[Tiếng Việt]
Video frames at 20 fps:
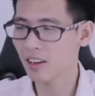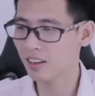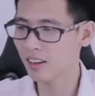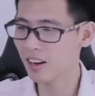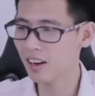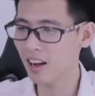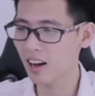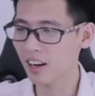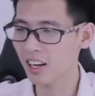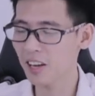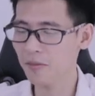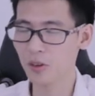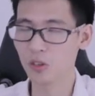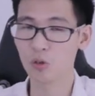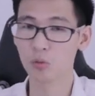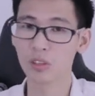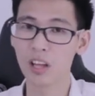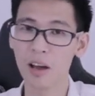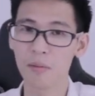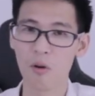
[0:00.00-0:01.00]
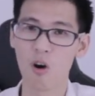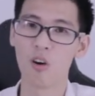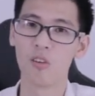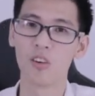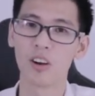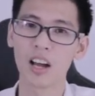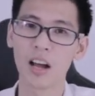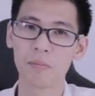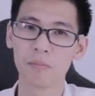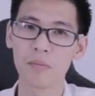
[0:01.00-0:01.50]
nên là khi mà chúng ta bỏ
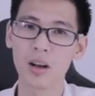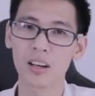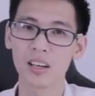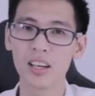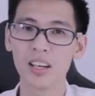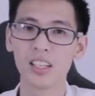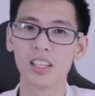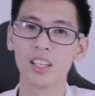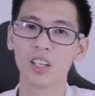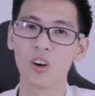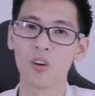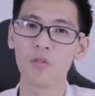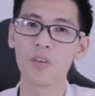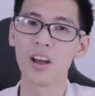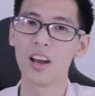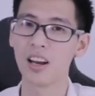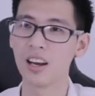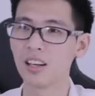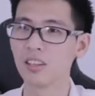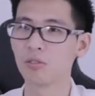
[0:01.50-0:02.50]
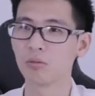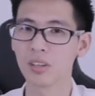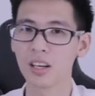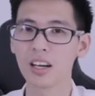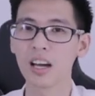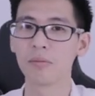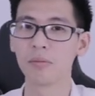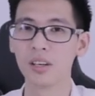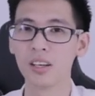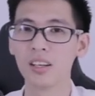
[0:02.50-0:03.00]
vào cặp mang đi thì có vẻ là chúng ta
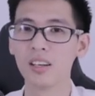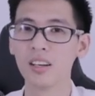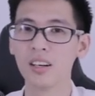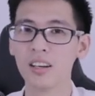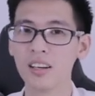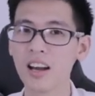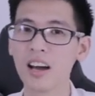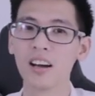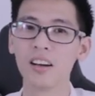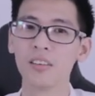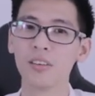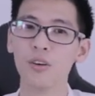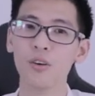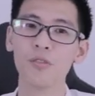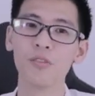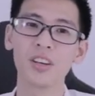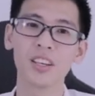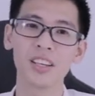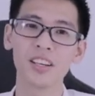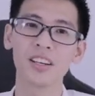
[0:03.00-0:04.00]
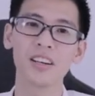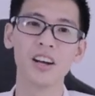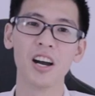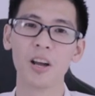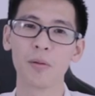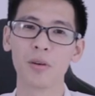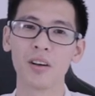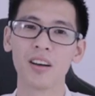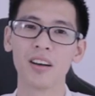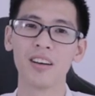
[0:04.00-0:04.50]
cảm thấy hơi nặng đối với với những
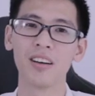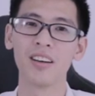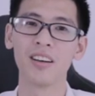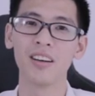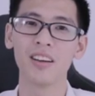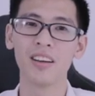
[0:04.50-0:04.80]
người mà